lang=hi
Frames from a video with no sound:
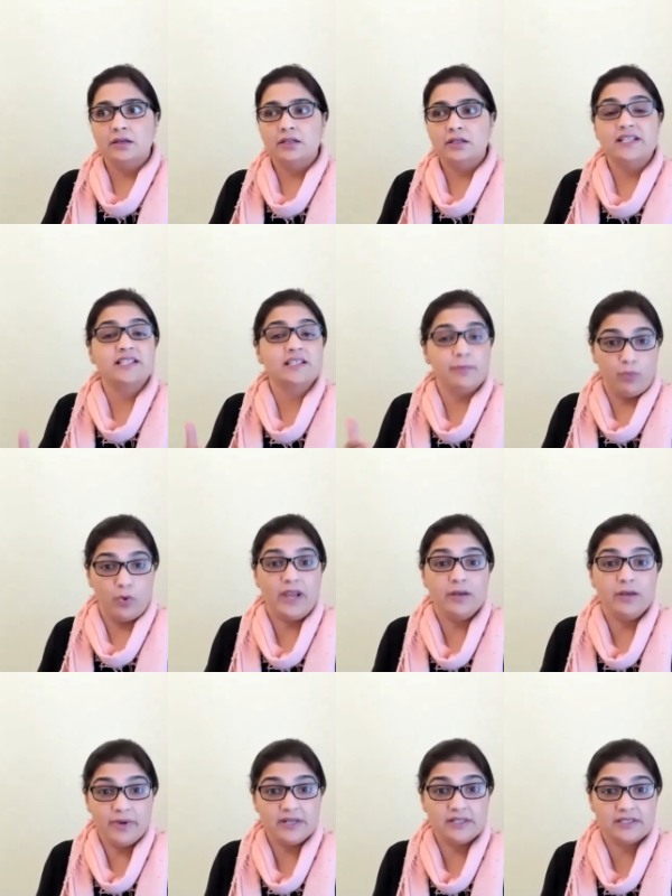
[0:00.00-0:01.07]

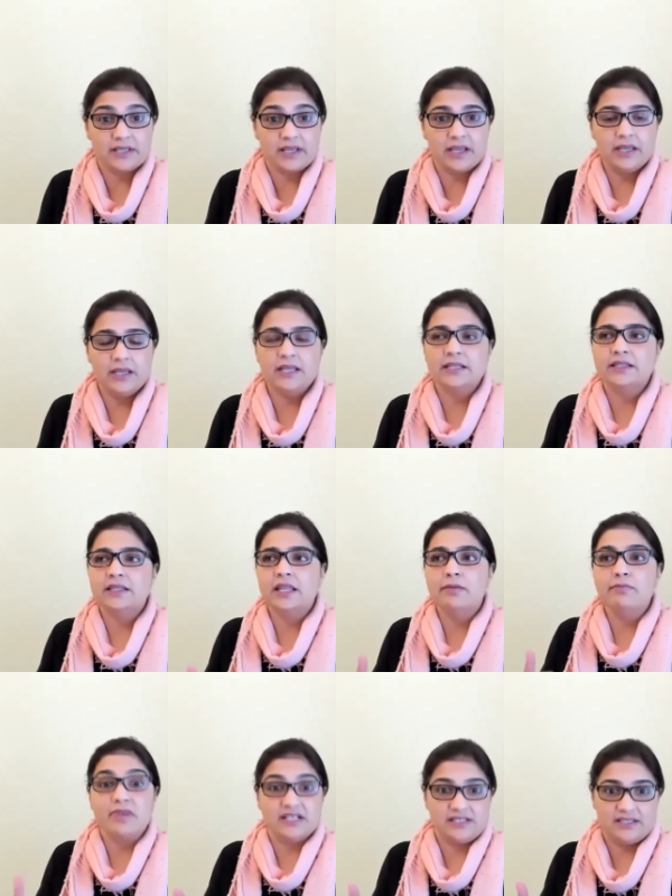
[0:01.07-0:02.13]
डिसअपॉइंटमेंट्स हैं इतने
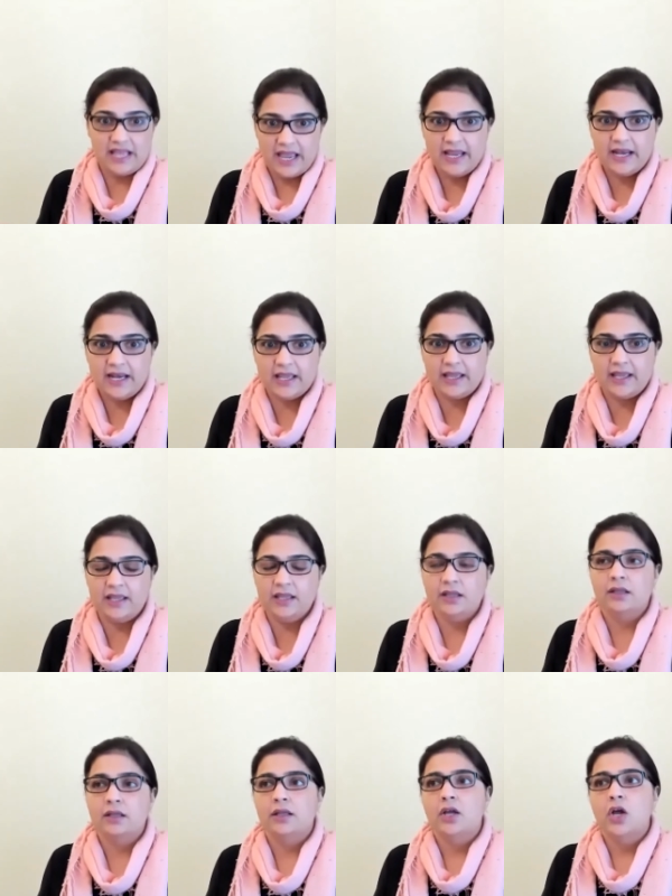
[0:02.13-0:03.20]
मसाइल हैं
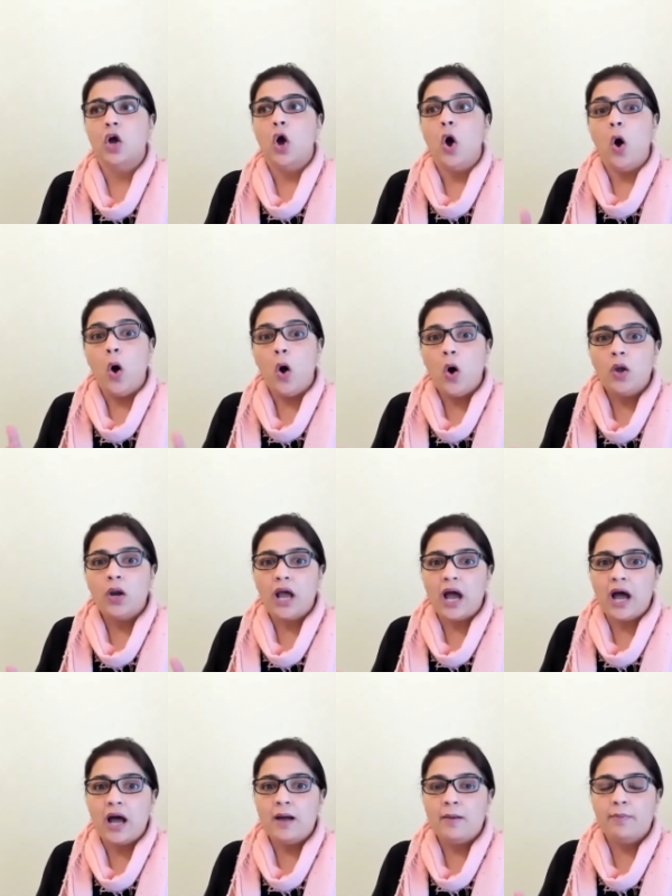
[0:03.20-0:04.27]
और
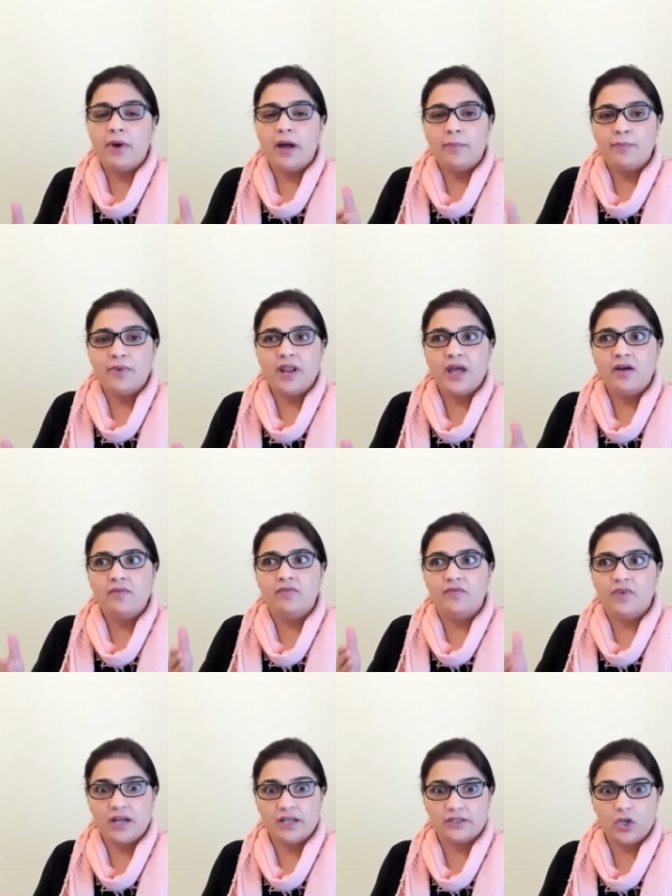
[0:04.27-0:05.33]
आप अपना
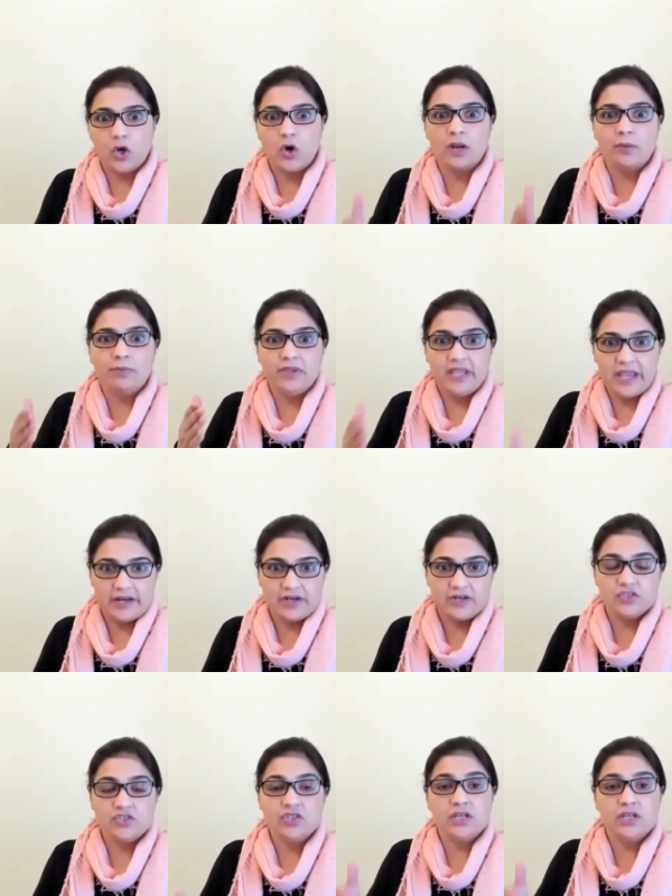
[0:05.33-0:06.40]
वक्त और अपनी
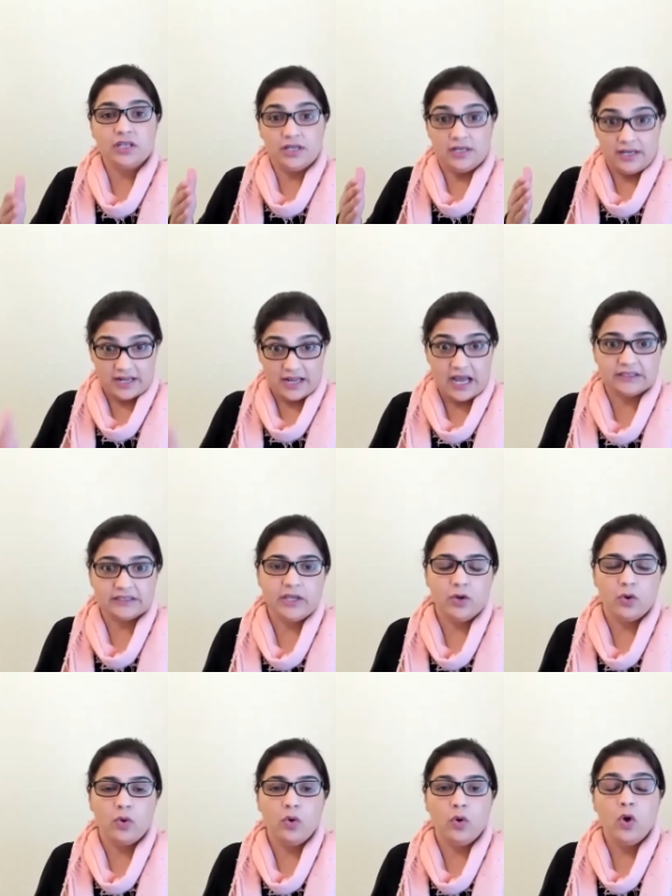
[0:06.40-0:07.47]
एनर्जी लगाते
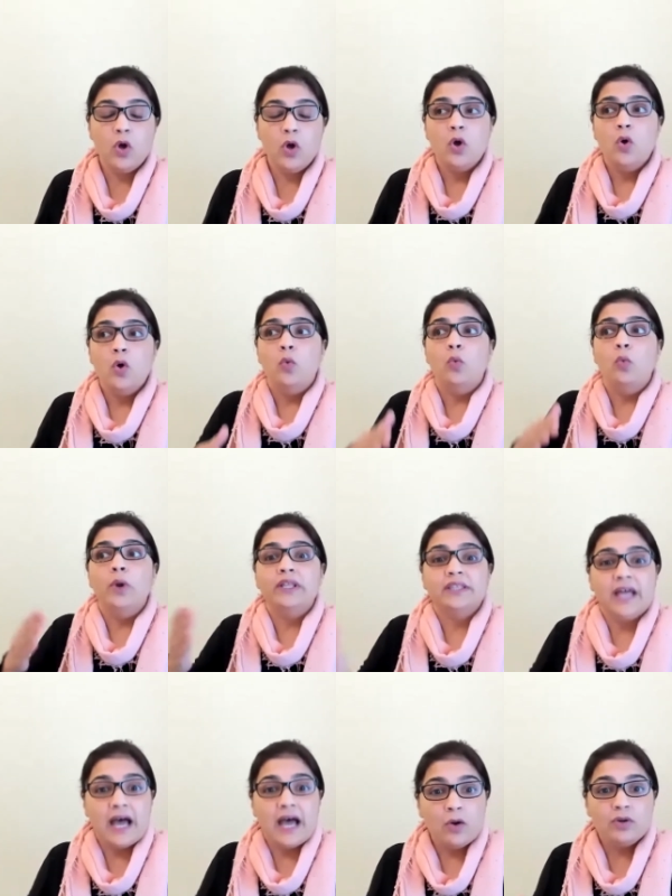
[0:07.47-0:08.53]
हो
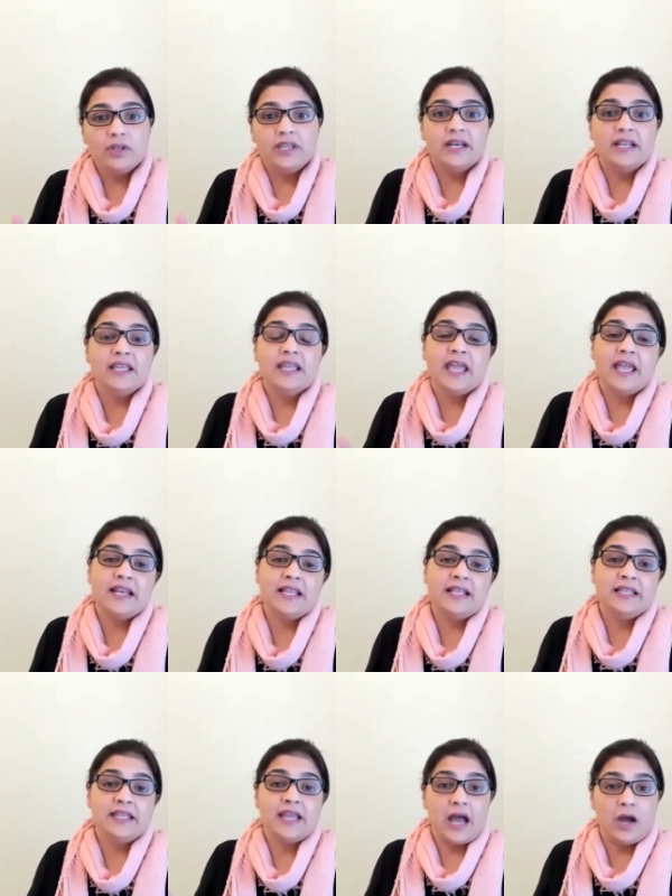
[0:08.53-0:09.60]
without गेटिंग
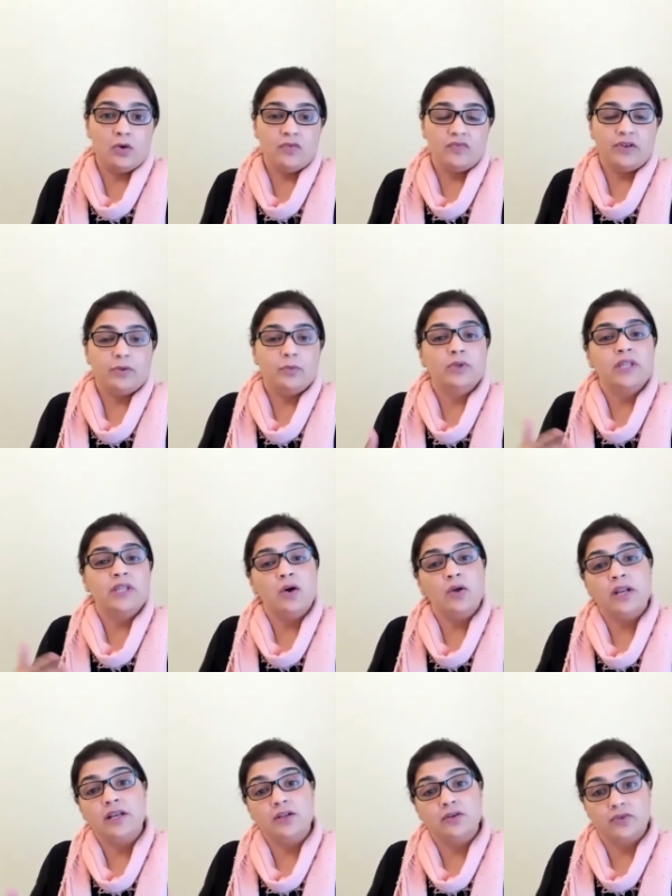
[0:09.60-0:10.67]
एनीथिंग out of it without
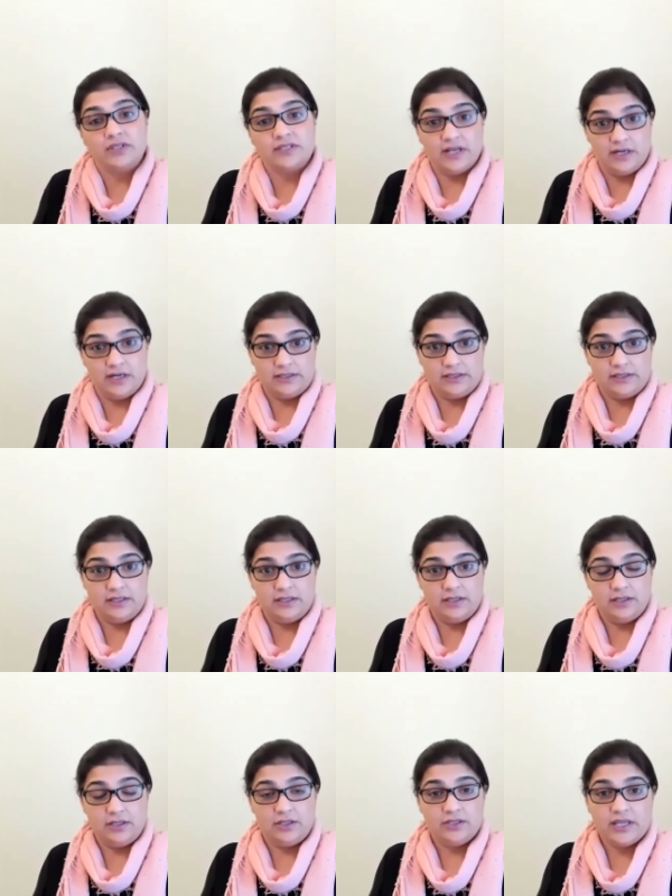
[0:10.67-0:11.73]
any results
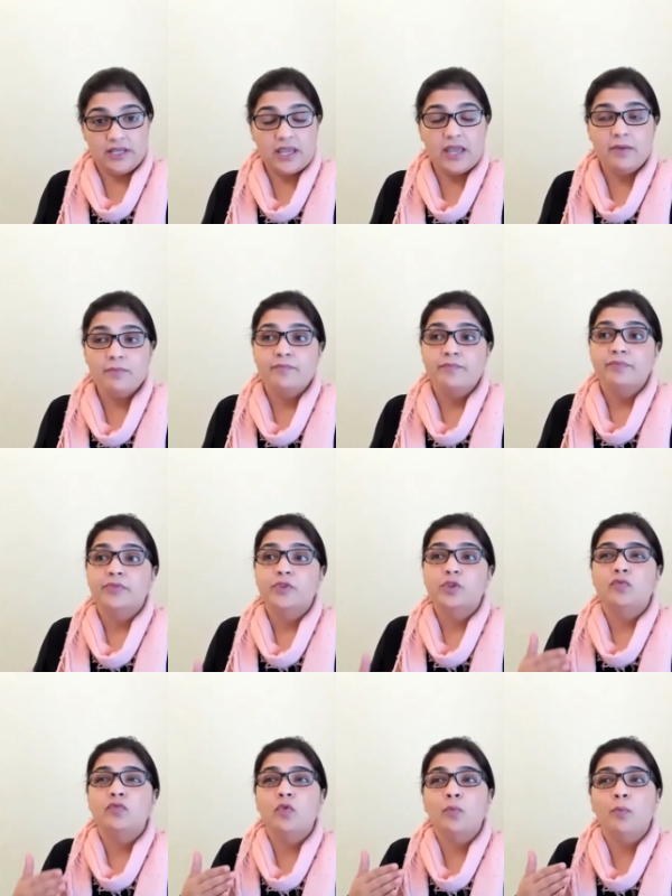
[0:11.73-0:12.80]
ठीक है तो
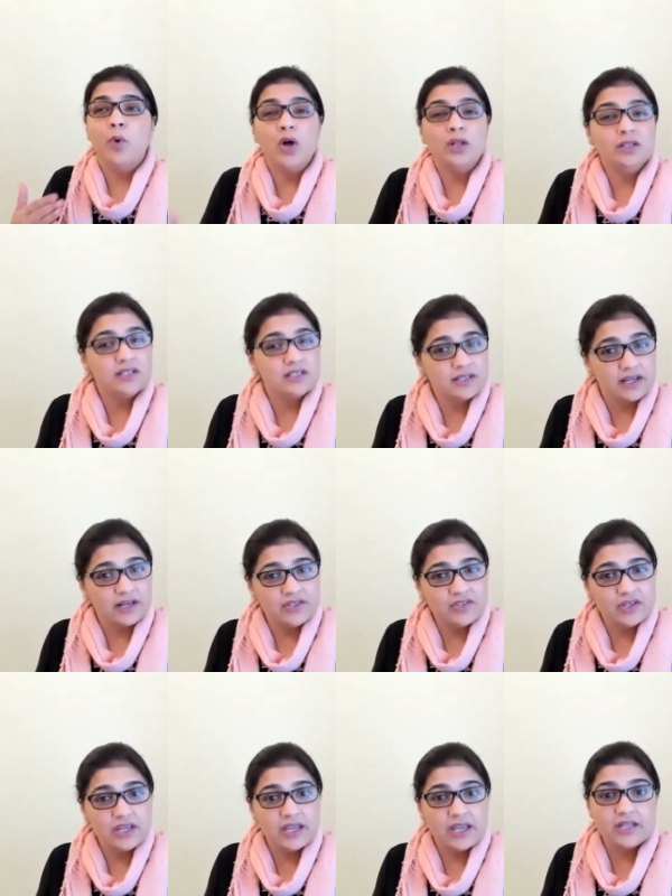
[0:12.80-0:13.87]
वो बहुत
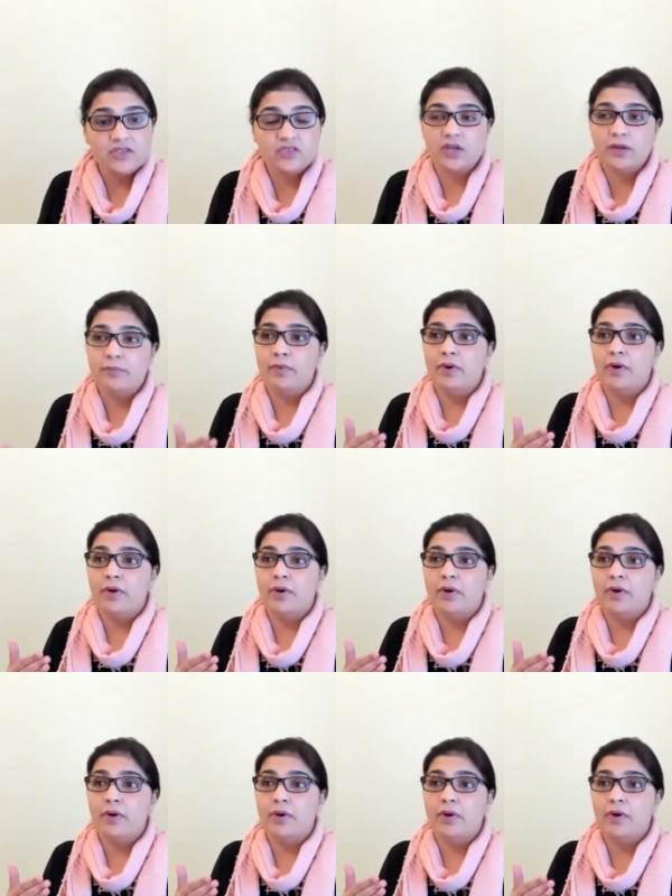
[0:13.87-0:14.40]
डिस्करेजिंग है जब